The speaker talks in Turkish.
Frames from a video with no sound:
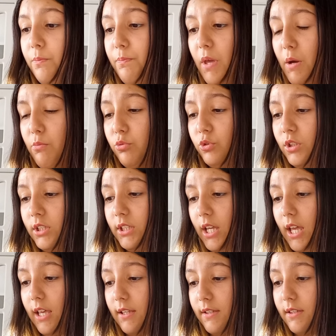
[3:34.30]
Ben bunları da
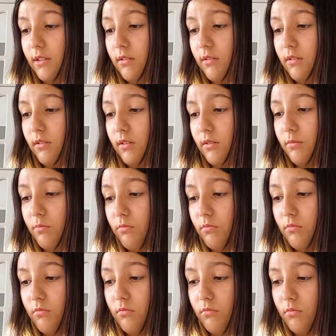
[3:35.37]
yazdım.
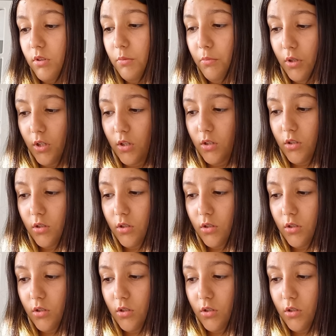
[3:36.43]
Değil mi?